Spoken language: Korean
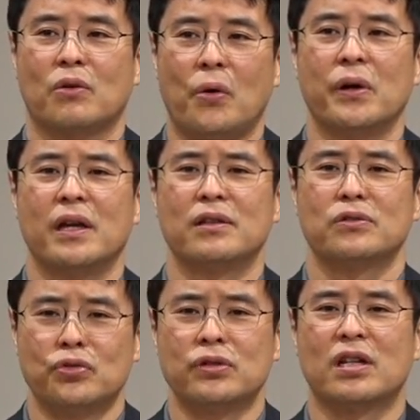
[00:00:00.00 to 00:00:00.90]

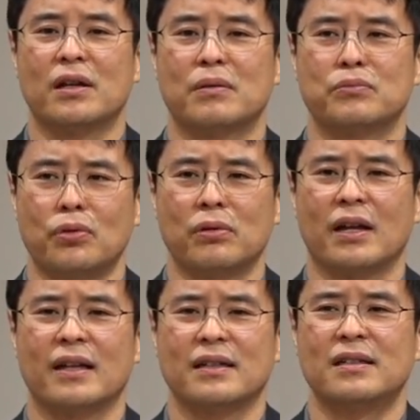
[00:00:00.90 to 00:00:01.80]
코인, 주식,
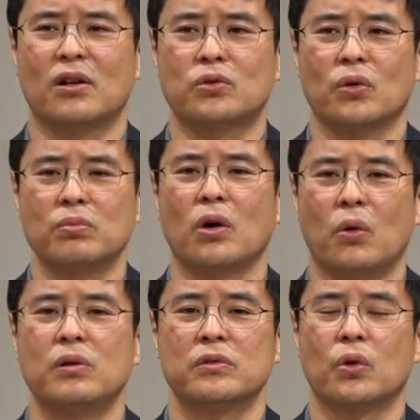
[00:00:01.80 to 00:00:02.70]
부동산, 그거 조금 더
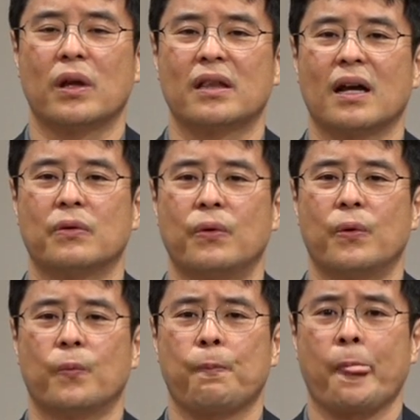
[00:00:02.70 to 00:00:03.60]
오르면
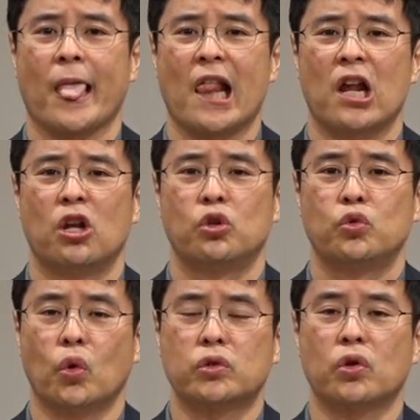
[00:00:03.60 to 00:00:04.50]
좋겠다고.
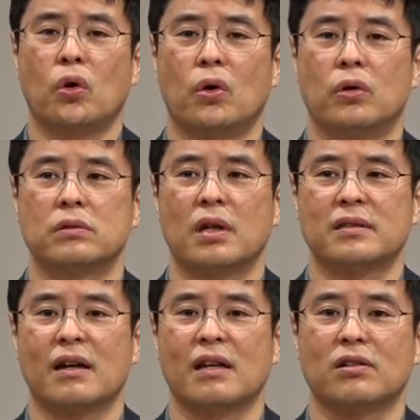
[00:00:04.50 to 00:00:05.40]
좋죠.
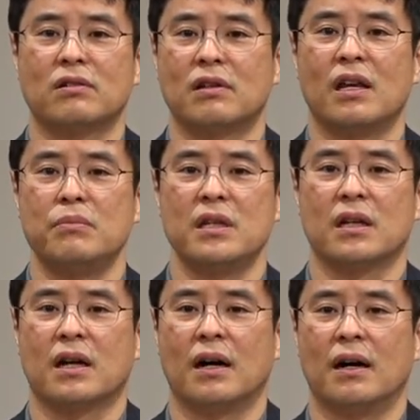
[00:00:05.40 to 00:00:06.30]
세상에서는 그게
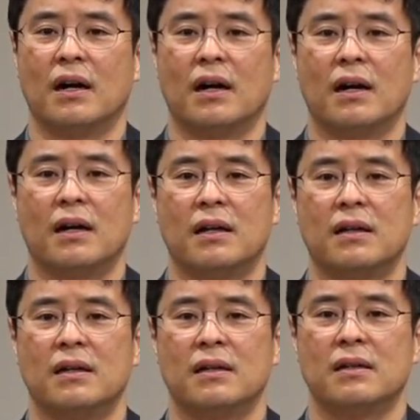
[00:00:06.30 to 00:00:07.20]
힘이니까.
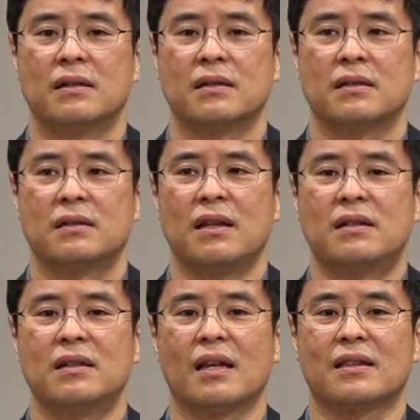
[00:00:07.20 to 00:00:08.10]
근데
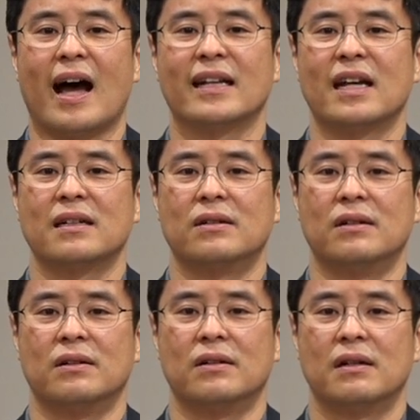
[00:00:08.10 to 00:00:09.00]
그게 다냐는
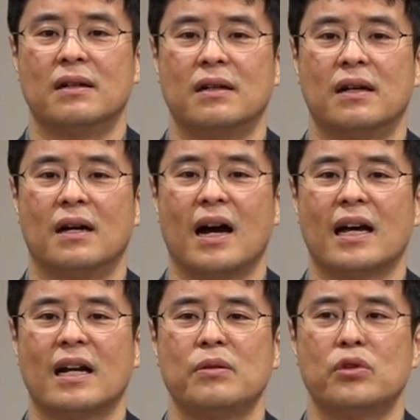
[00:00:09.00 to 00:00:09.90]
거예요.
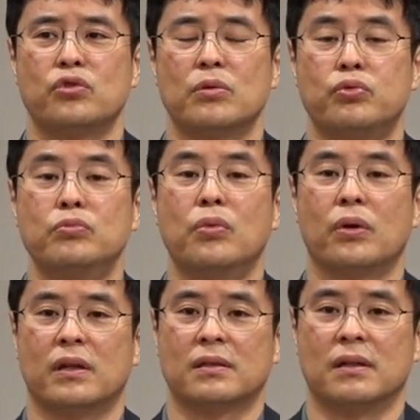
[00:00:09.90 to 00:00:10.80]
하나님이 주신
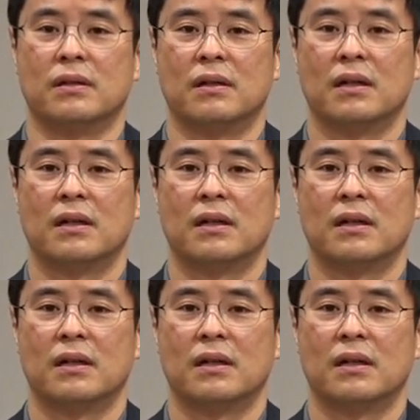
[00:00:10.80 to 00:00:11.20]
분복이 있어요.